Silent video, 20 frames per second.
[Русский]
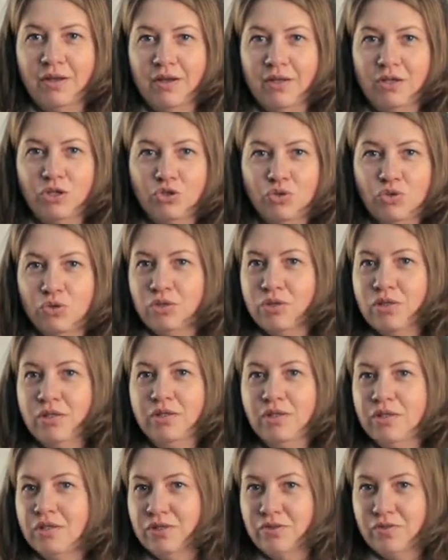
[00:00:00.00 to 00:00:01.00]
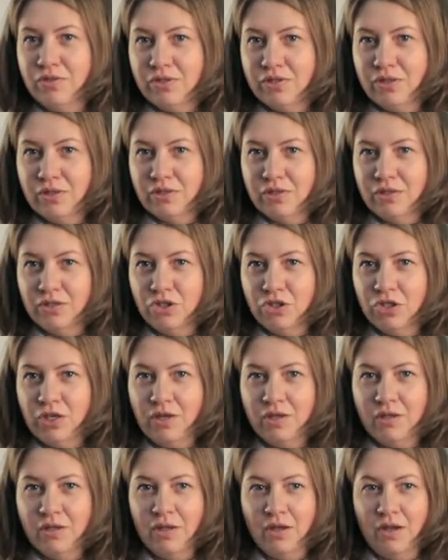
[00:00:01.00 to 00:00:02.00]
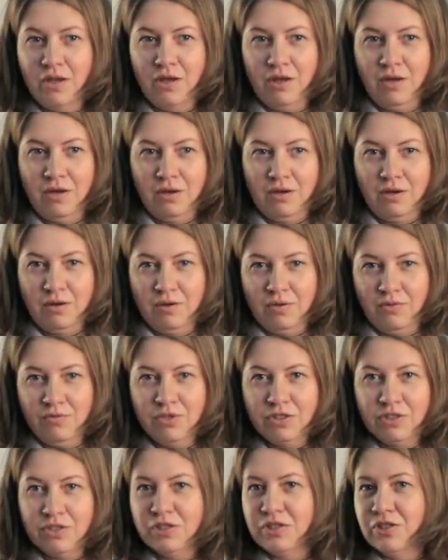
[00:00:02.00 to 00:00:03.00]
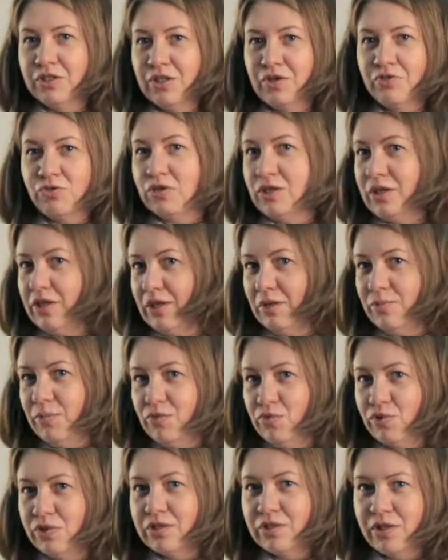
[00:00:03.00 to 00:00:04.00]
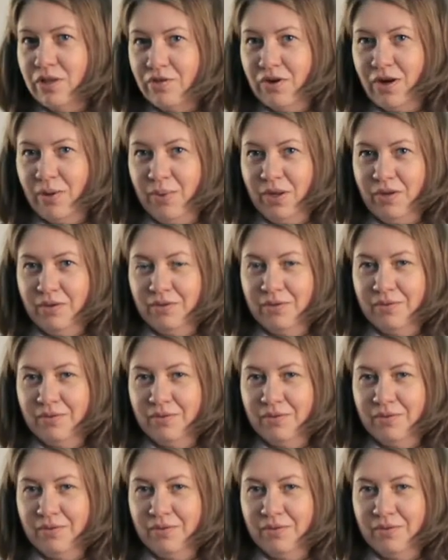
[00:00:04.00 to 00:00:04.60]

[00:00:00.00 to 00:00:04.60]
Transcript: или что это действие за означает – высказанное вот такими вот словами.